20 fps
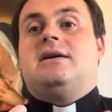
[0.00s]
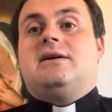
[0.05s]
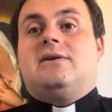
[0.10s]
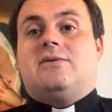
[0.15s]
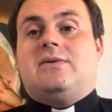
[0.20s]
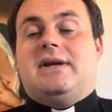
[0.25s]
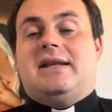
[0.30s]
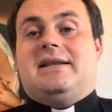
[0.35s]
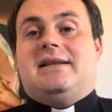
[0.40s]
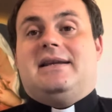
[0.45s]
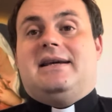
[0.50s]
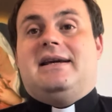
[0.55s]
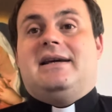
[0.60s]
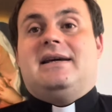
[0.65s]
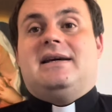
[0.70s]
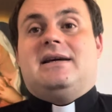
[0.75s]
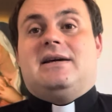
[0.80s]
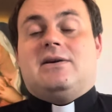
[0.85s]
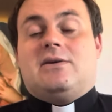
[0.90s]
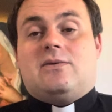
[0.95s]
Quindi,
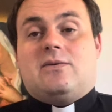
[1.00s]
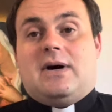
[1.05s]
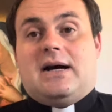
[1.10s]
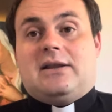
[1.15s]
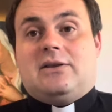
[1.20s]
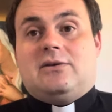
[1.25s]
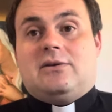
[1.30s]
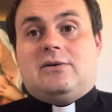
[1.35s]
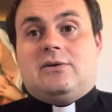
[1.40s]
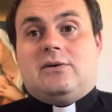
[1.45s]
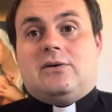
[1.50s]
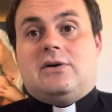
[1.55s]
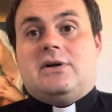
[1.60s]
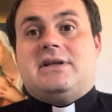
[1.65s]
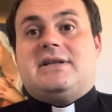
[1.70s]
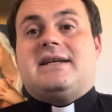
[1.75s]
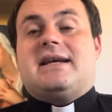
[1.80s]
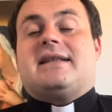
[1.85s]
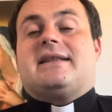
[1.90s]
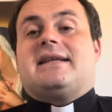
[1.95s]
quando noi
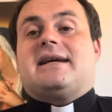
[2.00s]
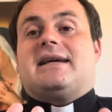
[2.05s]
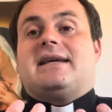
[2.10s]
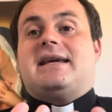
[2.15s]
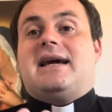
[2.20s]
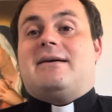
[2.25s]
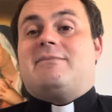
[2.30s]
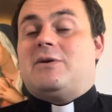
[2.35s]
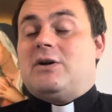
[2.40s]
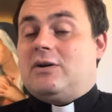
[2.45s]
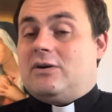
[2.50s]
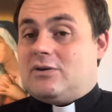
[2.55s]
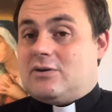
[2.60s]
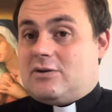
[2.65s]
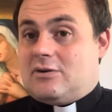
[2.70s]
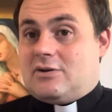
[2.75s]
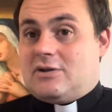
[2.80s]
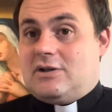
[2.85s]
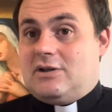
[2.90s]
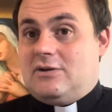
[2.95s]
ci attacchiamo a
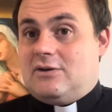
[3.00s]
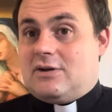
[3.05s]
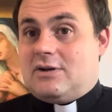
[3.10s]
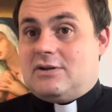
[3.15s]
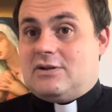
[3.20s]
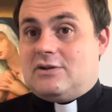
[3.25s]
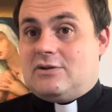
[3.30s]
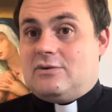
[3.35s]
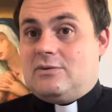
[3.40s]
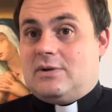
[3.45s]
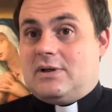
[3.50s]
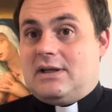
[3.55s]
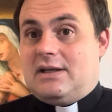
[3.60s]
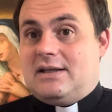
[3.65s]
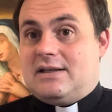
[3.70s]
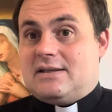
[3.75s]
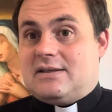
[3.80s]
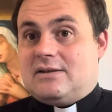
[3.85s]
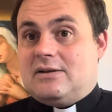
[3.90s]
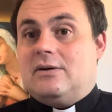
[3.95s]
nostro Signore Gesù
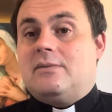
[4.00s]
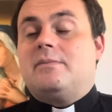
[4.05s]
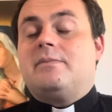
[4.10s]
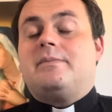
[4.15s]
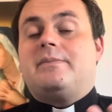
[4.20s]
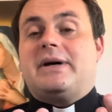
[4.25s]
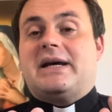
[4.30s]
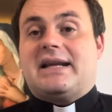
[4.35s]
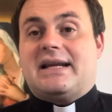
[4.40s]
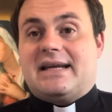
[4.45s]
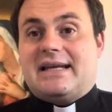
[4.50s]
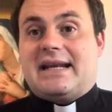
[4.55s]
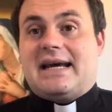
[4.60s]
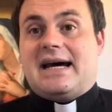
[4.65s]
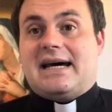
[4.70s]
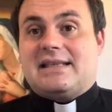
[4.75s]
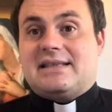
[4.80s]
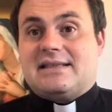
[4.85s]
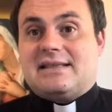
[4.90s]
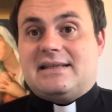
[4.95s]
Cristo, per
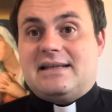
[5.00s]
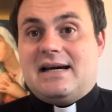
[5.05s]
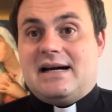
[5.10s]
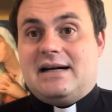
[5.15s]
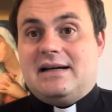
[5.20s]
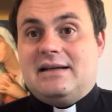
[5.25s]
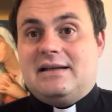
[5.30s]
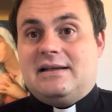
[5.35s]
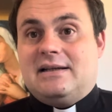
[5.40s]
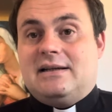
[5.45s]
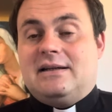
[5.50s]
grazia,